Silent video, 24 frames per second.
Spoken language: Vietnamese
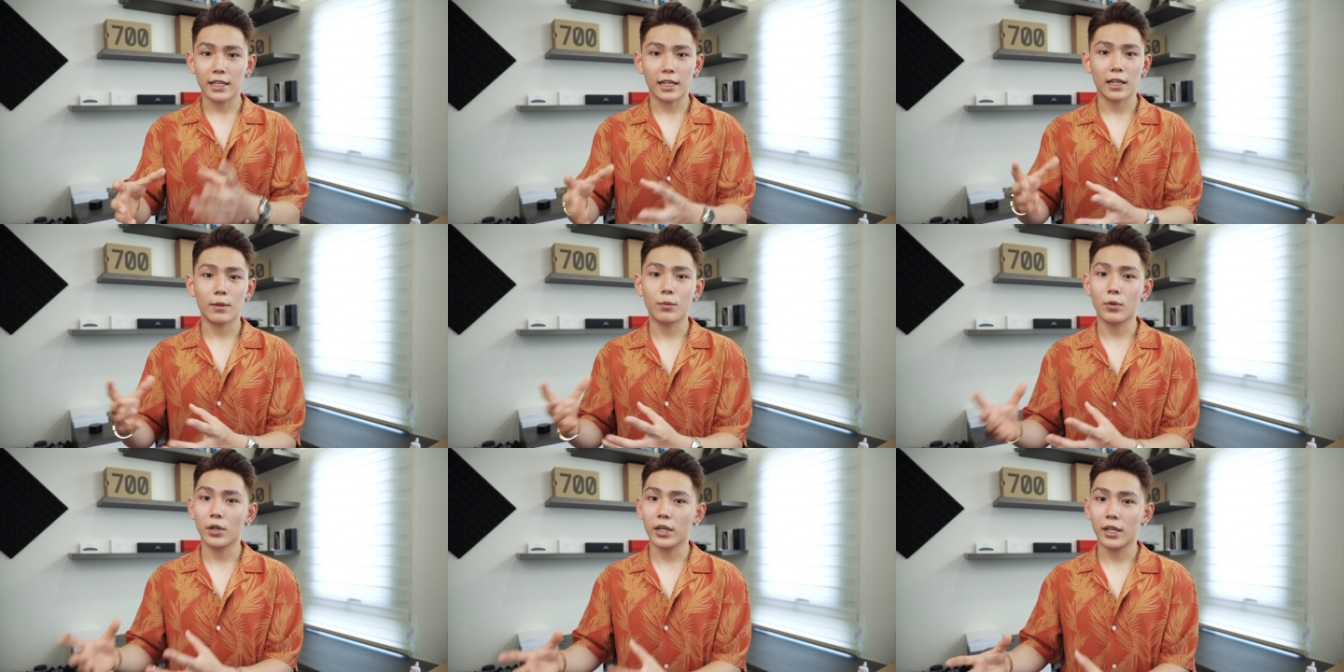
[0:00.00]

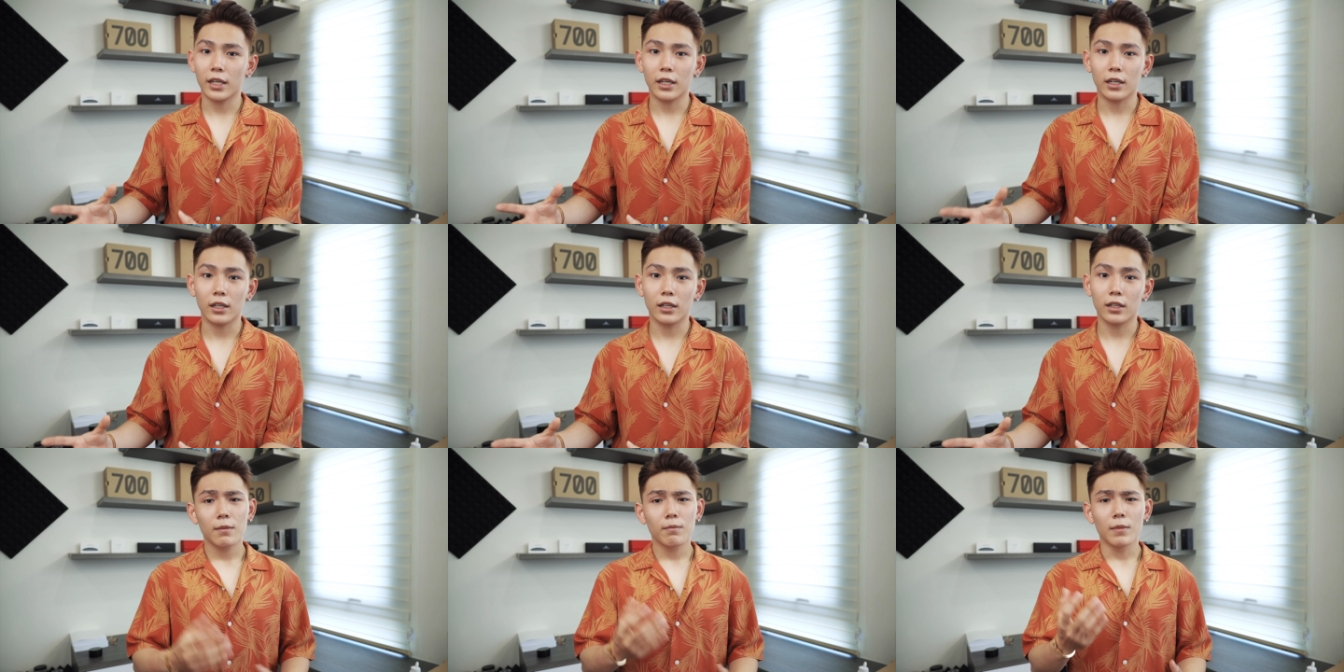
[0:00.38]

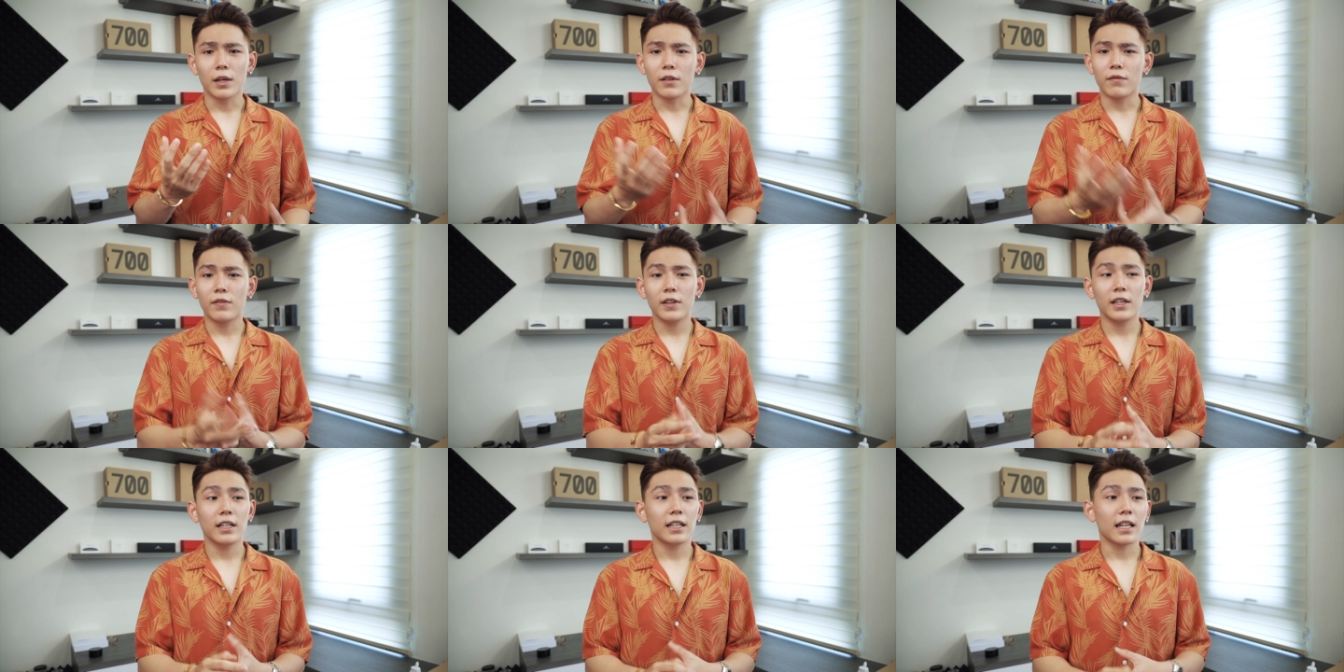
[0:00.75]
celebrity
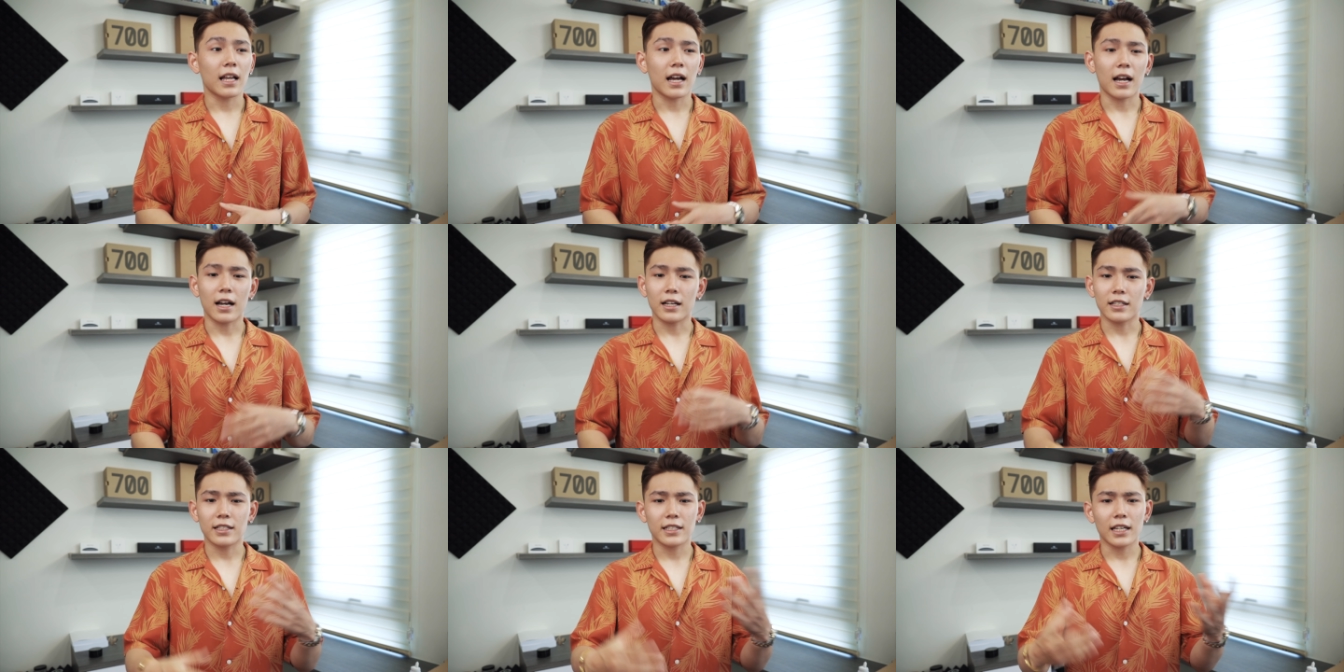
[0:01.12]
bởi vì
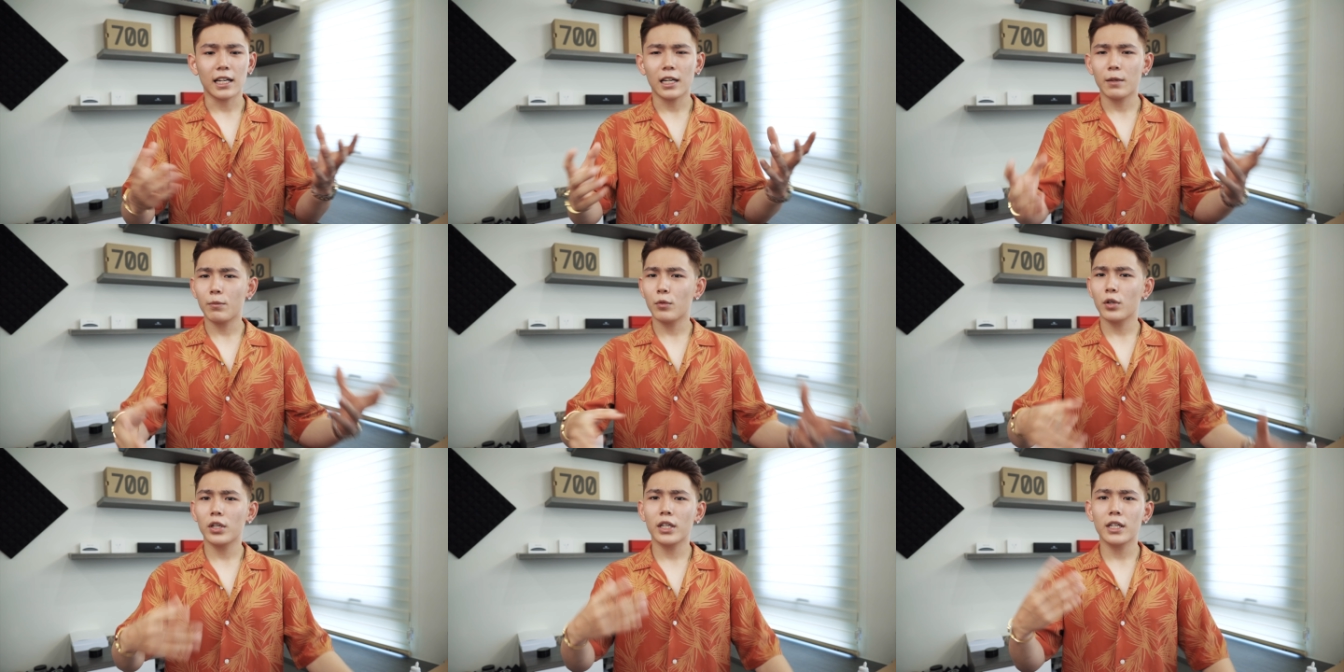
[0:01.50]
là
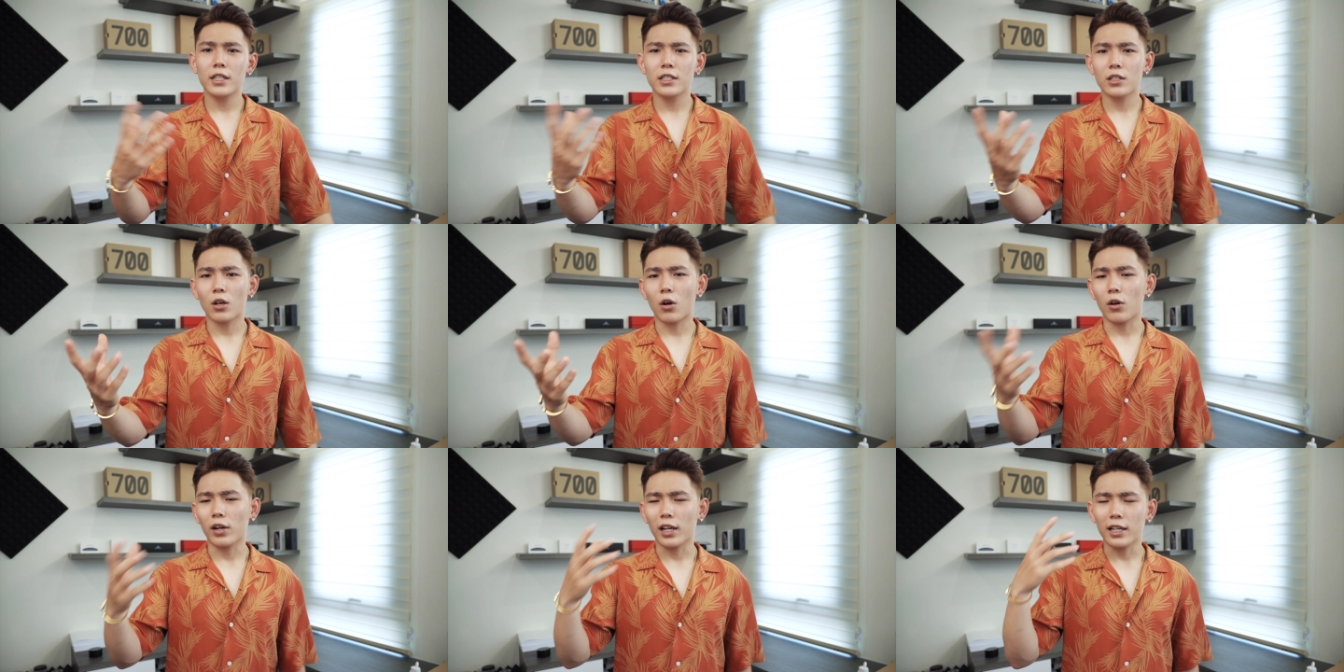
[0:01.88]

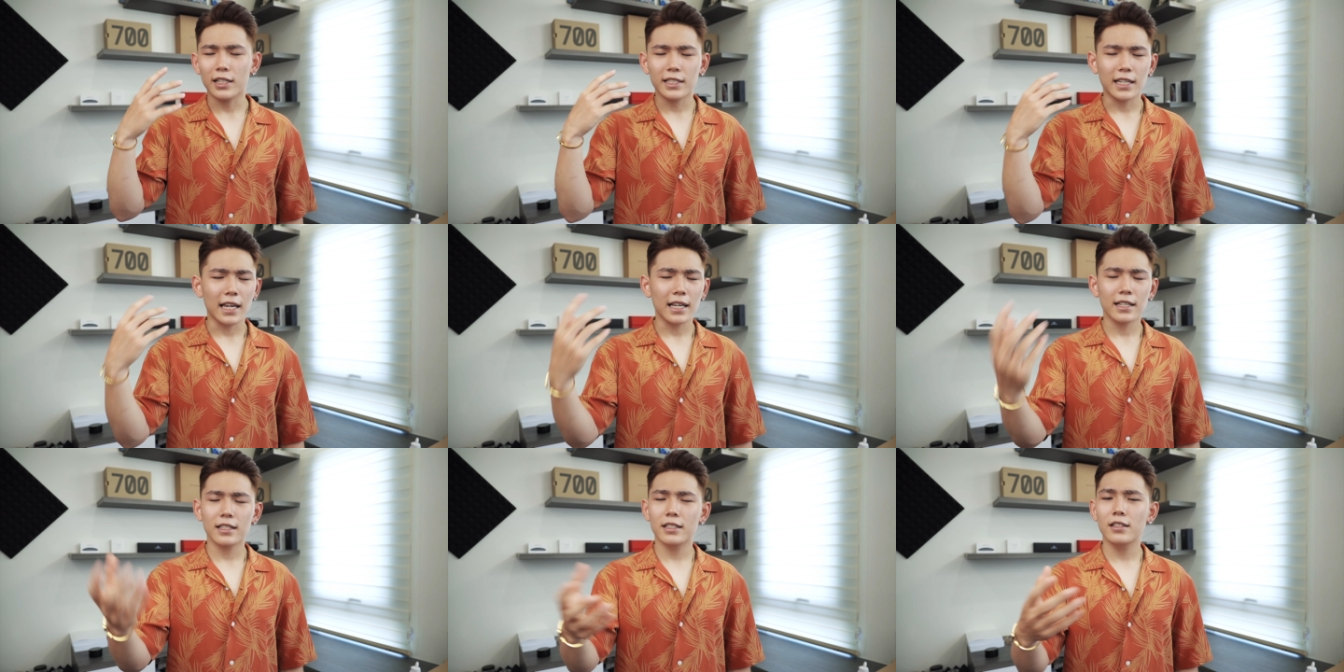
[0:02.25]
celebrities họ đã
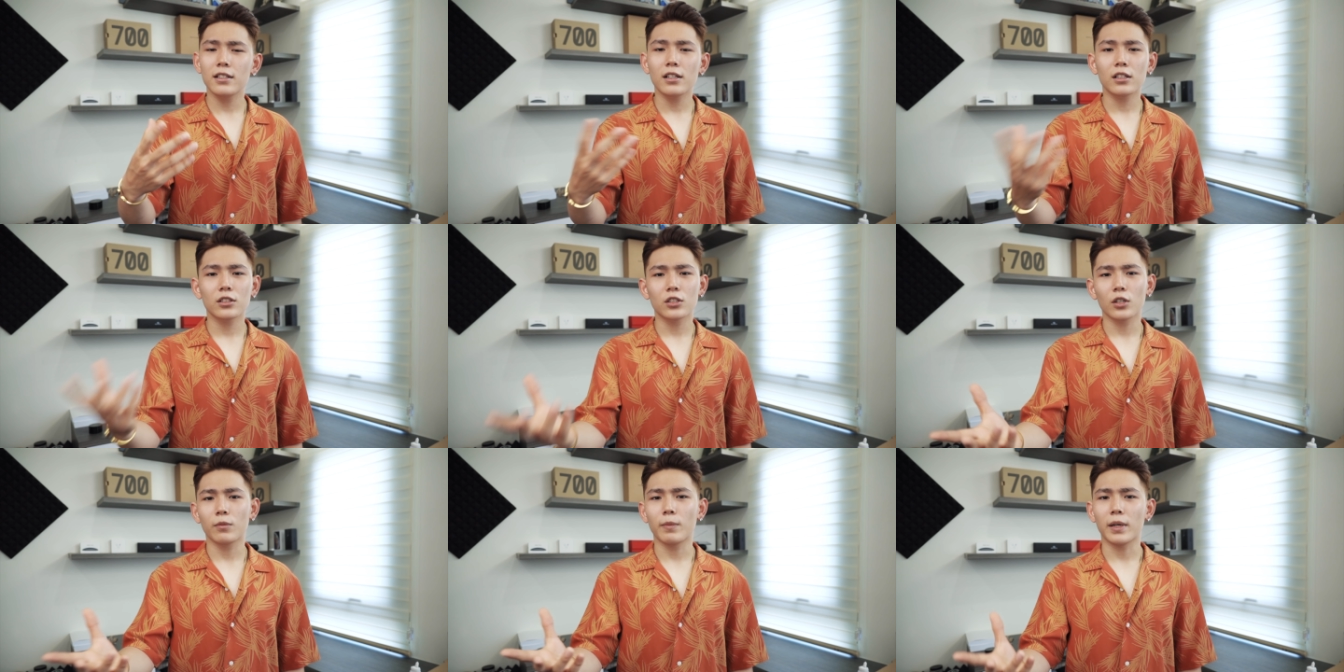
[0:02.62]
test
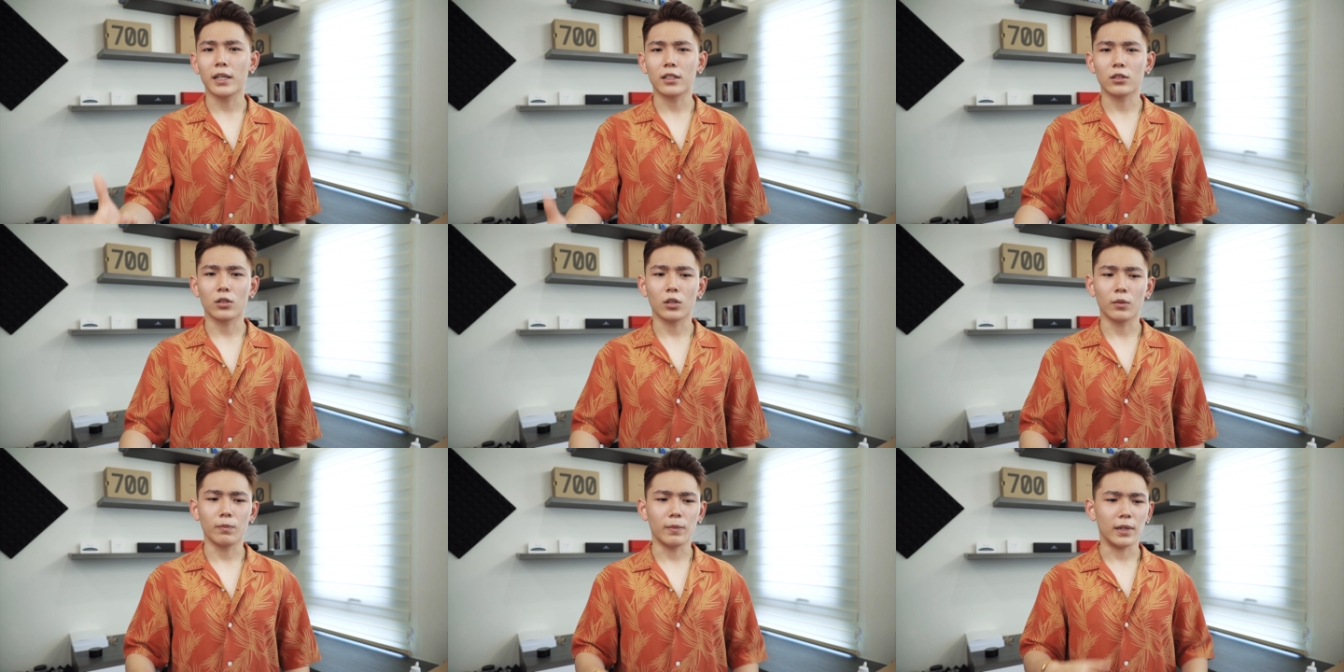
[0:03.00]
trước cho
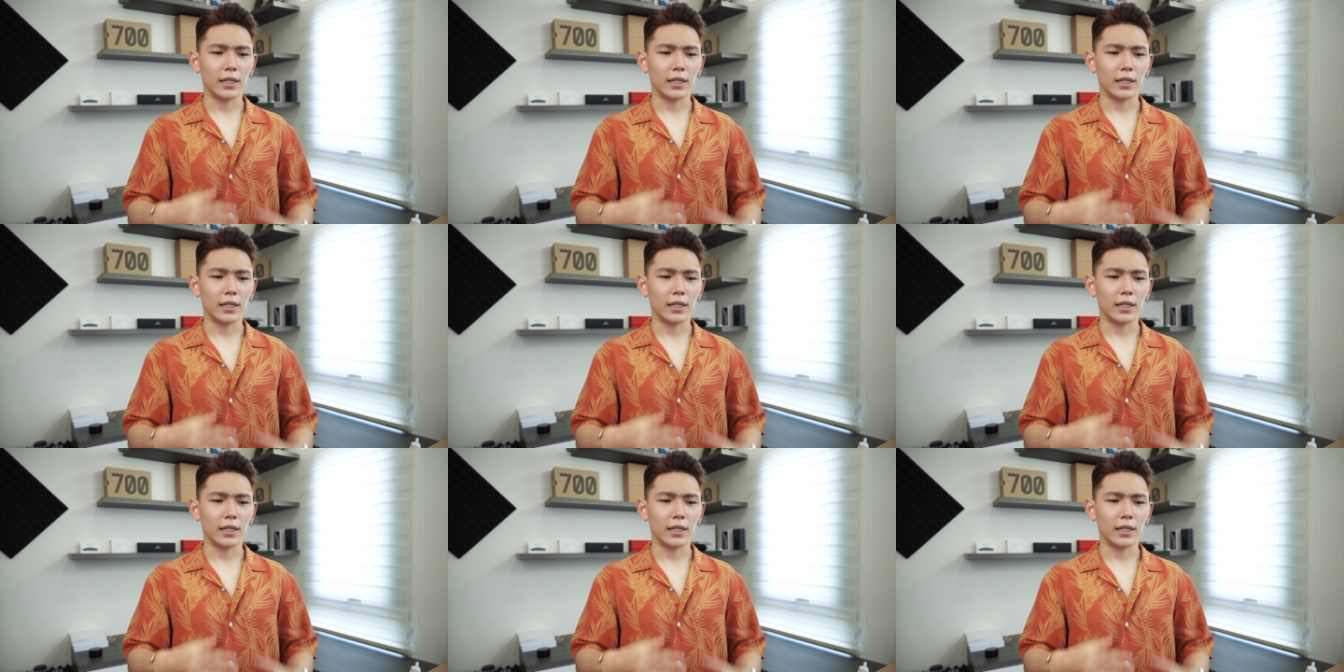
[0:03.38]
mình rồi